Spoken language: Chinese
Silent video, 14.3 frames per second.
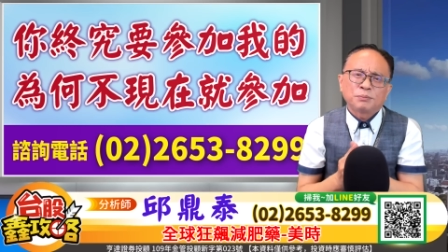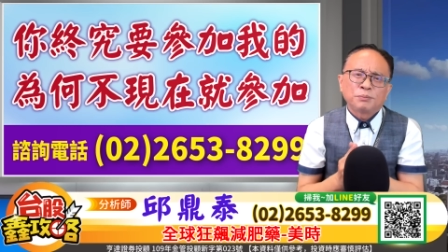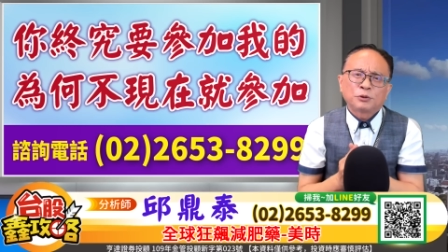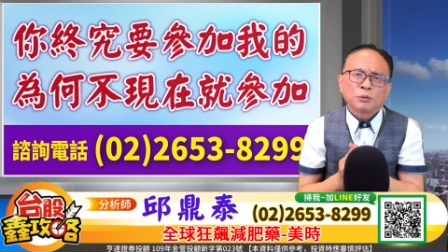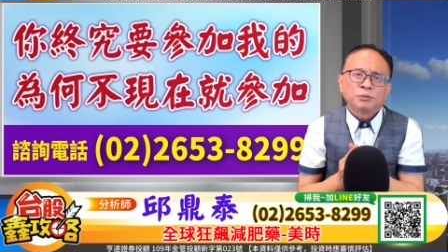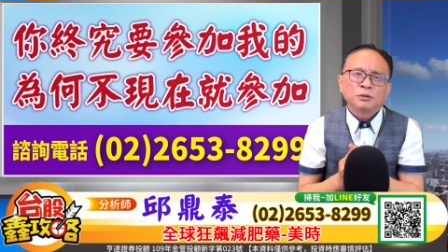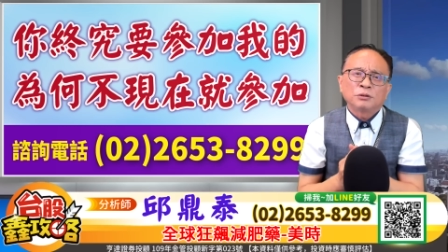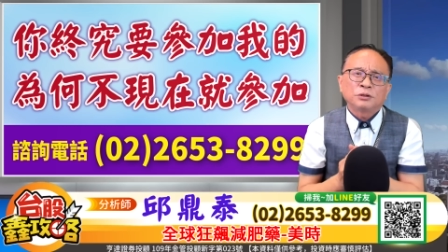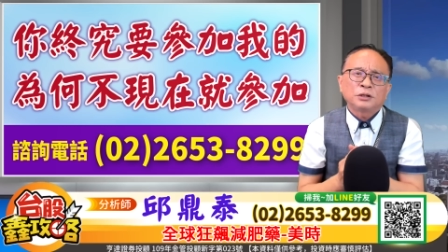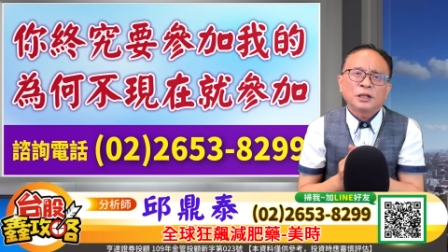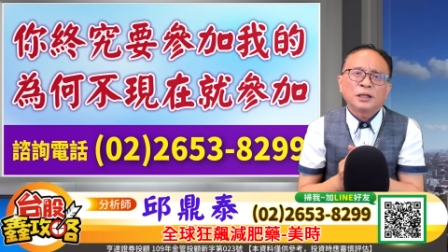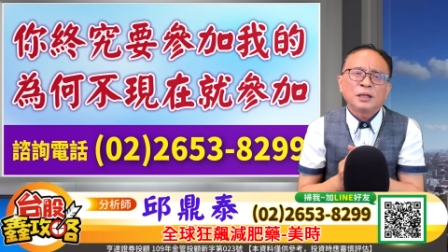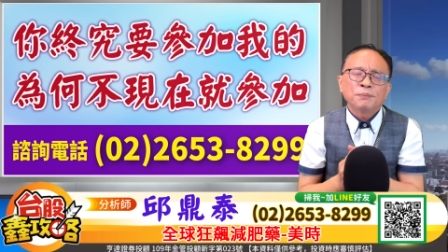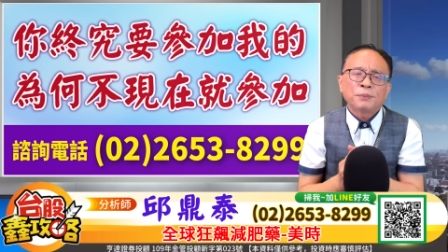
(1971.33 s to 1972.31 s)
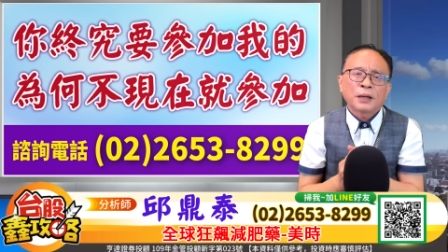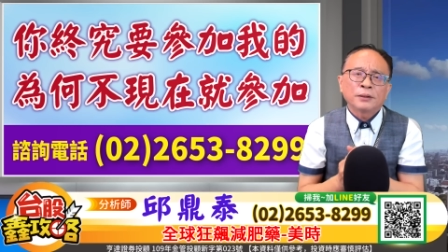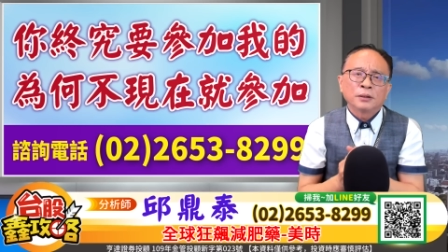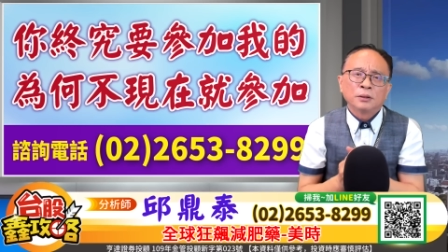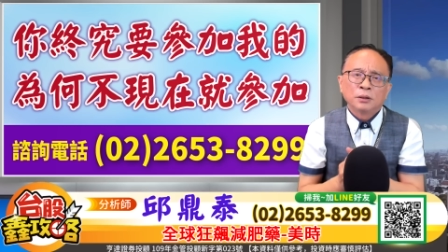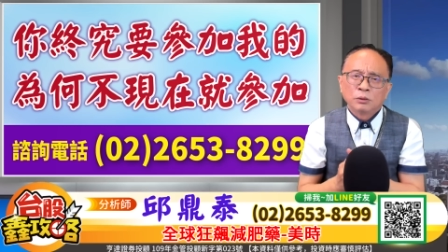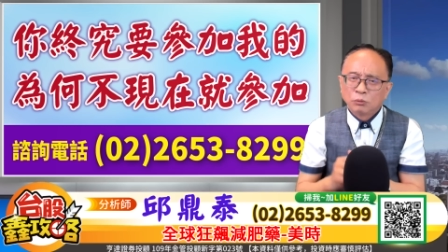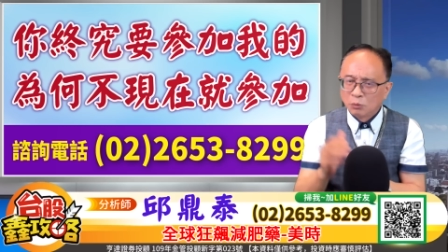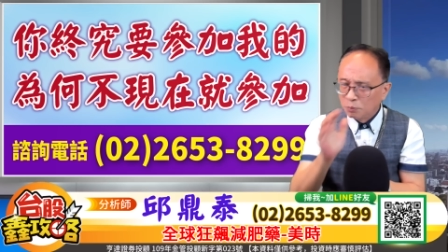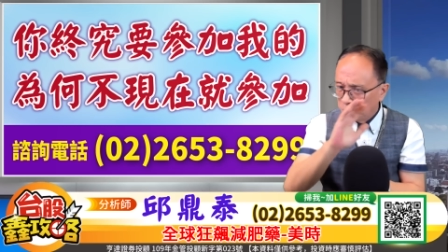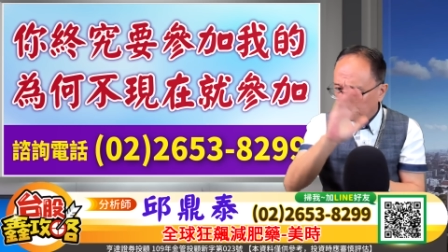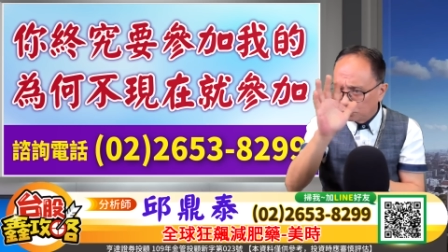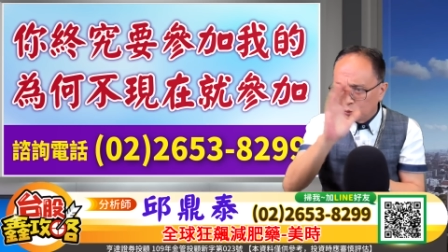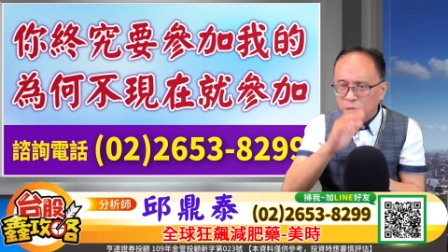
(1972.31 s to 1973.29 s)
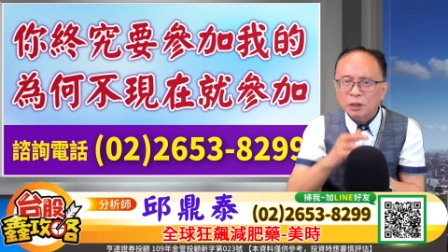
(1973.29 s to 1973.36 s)
动不动就跌停板，我们
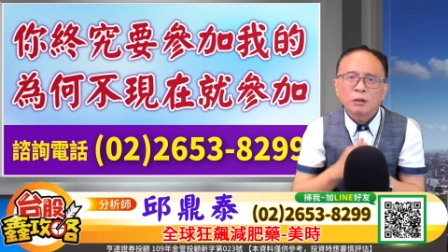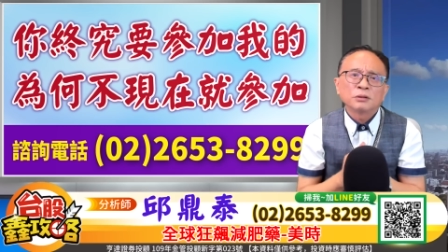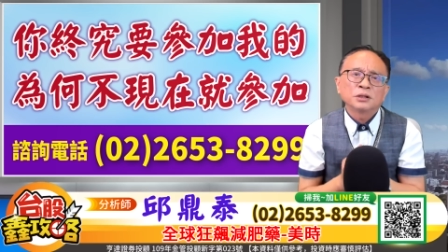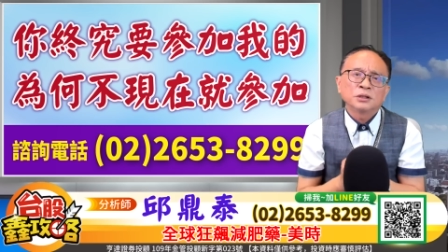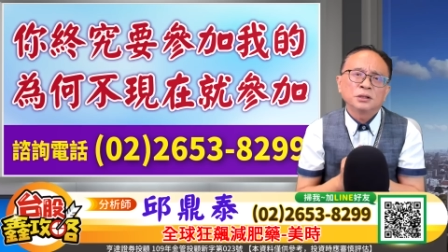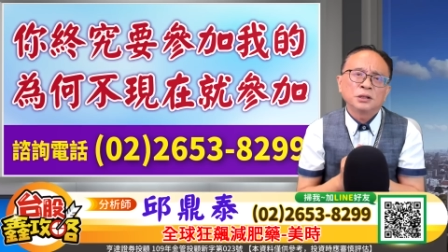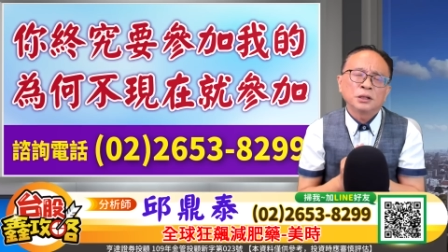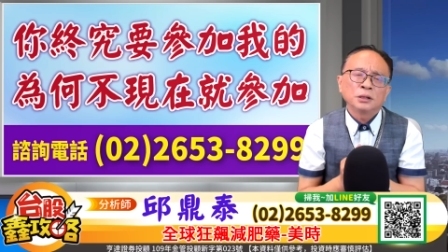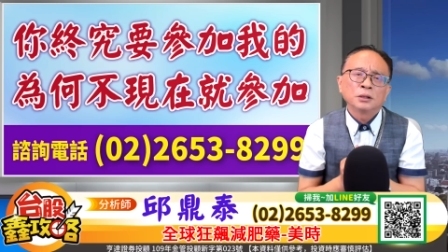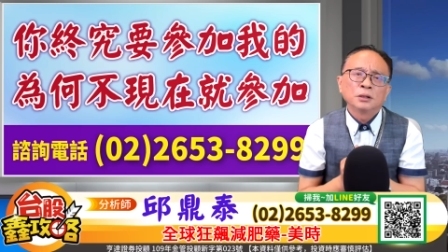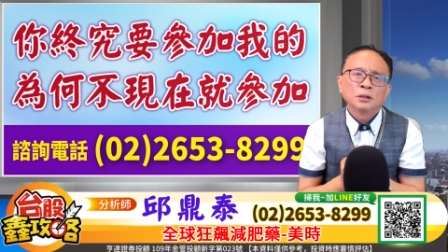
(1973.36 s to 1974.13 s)
不做那种事情。